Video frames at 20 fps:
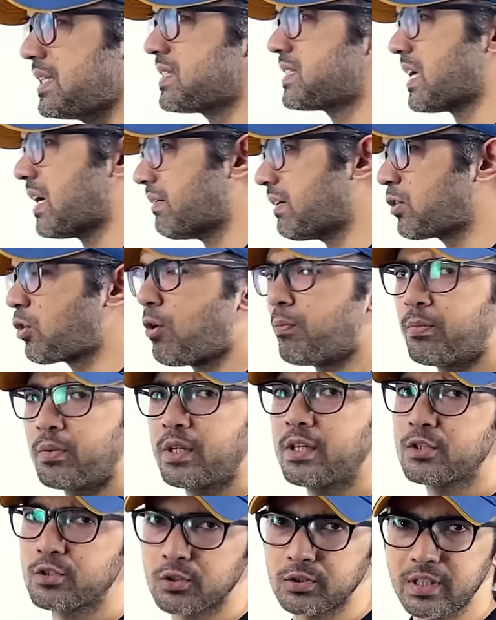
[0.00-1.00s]
सेवन
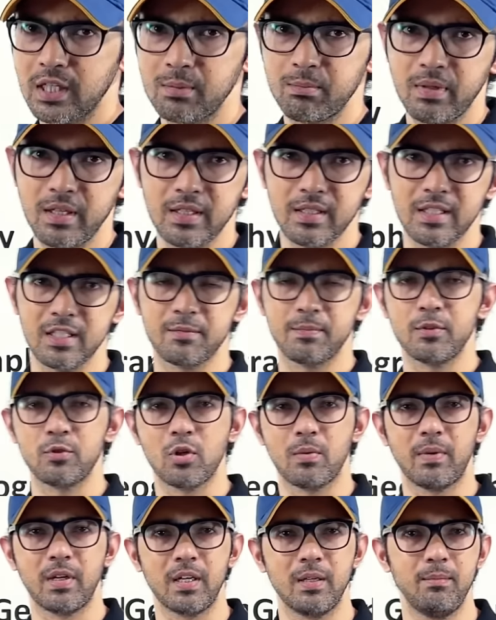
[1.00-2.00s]
कंपोनेंट्स होते हैं मेर इसमें जो
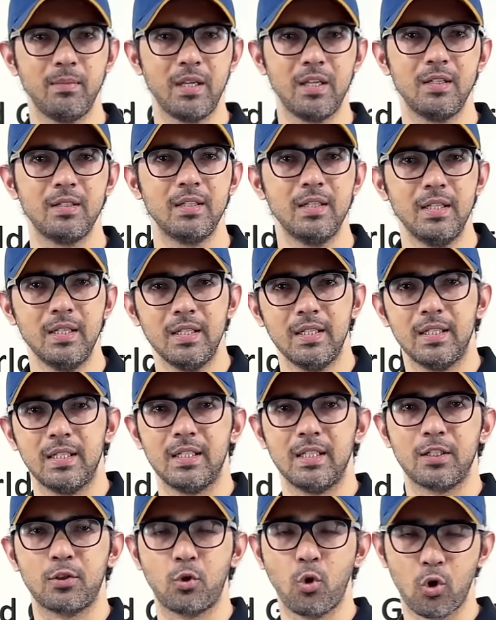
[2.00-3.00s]
हमारे मेन
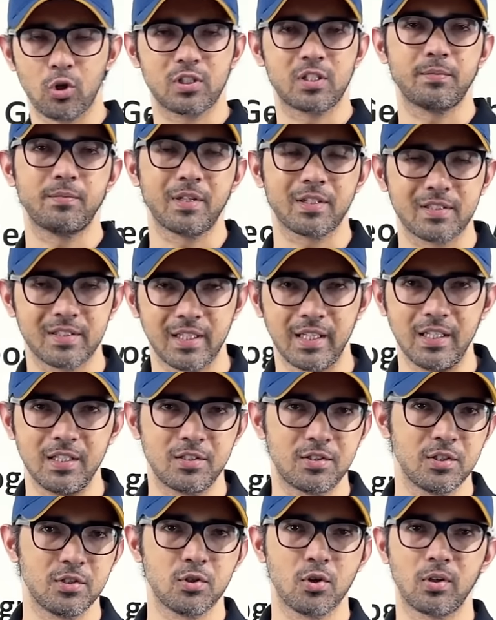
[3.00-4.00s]
कोर सब्जेक्ट्स हैं
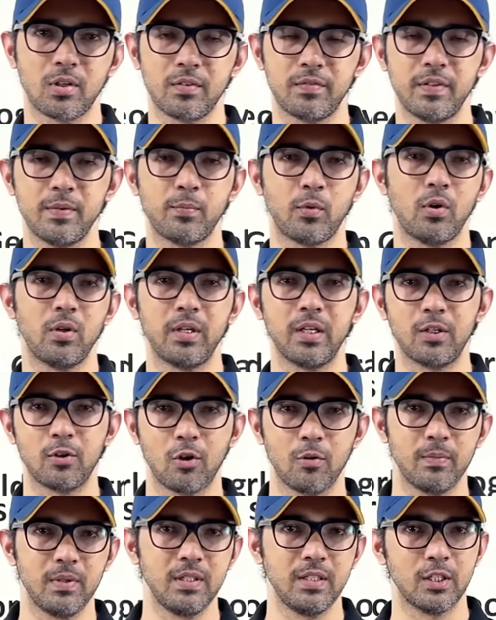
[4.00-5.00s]
हिस्ट्री ज्योग्राफी पॉलिटी
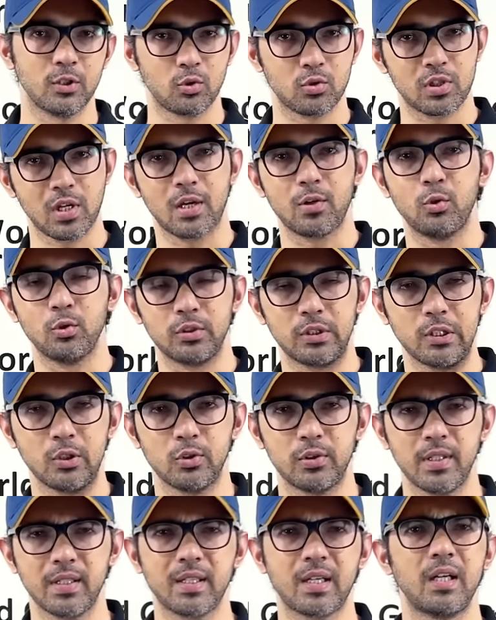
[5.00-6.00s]
इकोनॉमी ये तो चार होते ही
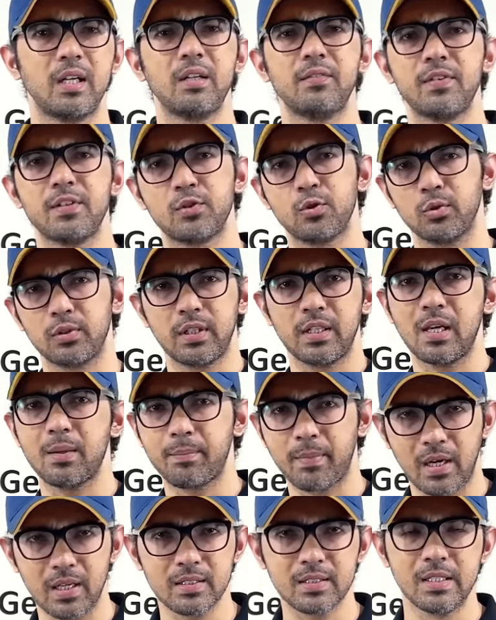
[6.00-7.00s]
होते हैं करंट अफेयर्स होते ही है
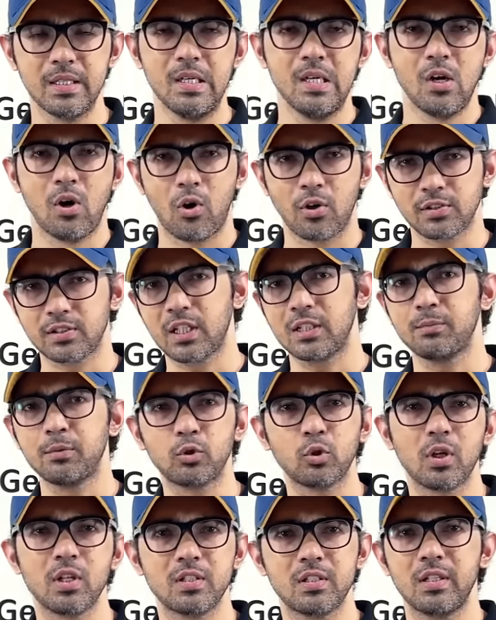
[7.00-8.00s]
पांच और साथ में
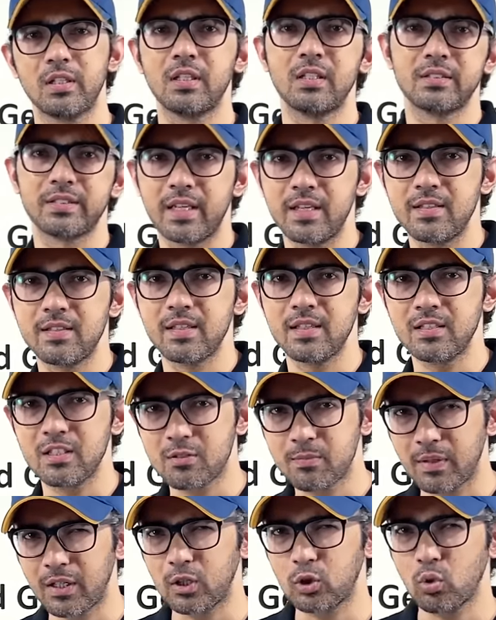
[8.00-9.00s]
थोड़ा जनरल साइंस है
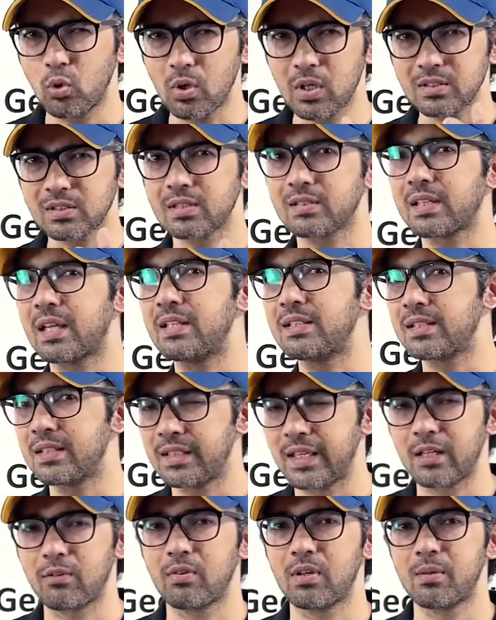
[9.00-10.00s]
जिसमें कि थोड़ा सा साइंस एंड
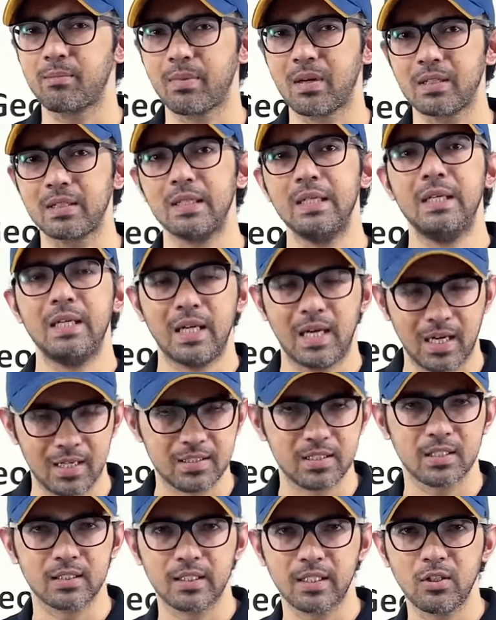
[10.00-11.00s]
टेक वाला पार्ट आ
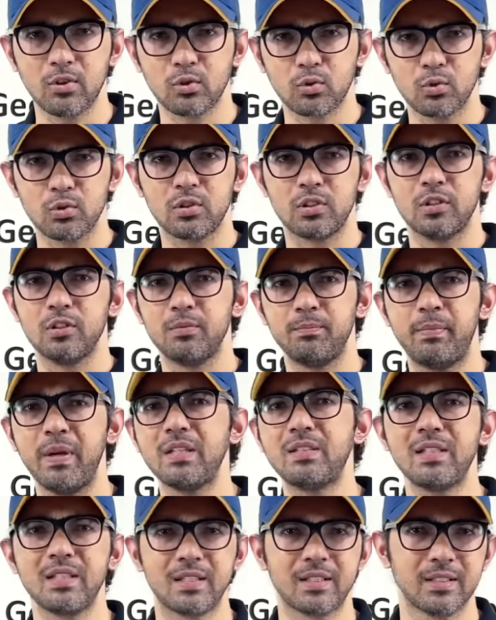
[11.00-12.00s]
जाता है और कुछ
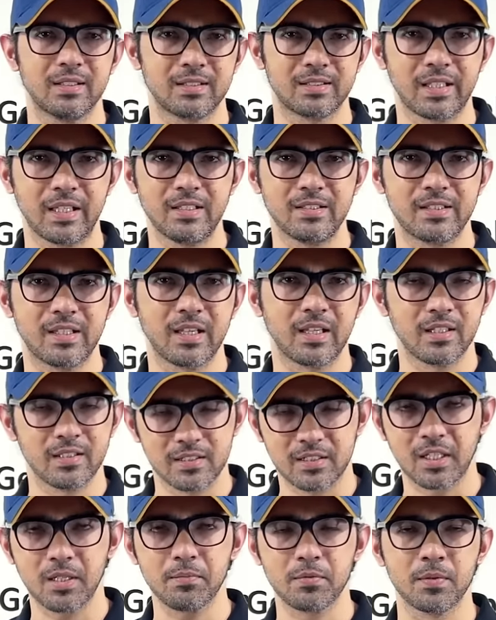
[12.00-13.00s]
बेसिक साइंस के
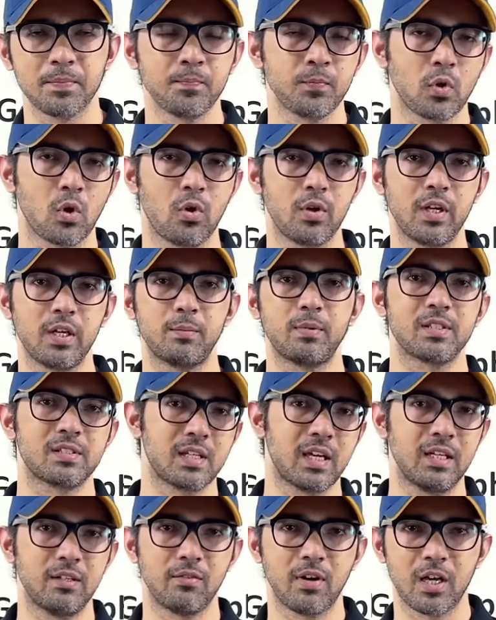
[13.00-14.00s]
कंसेप्ट और एक
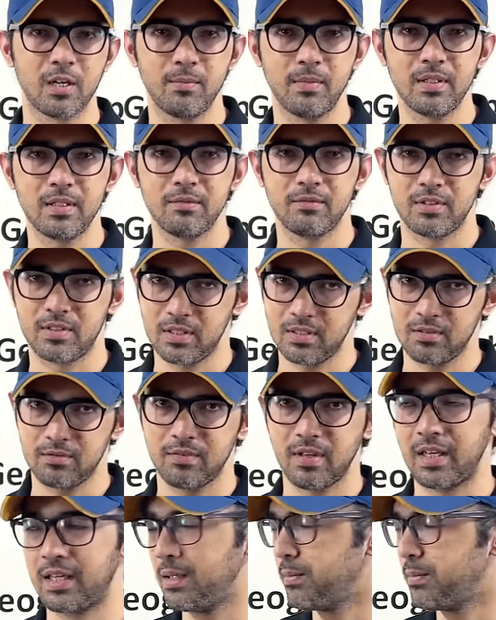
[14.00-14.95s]
बसता एनवायरमेंट विच इज़ वेरी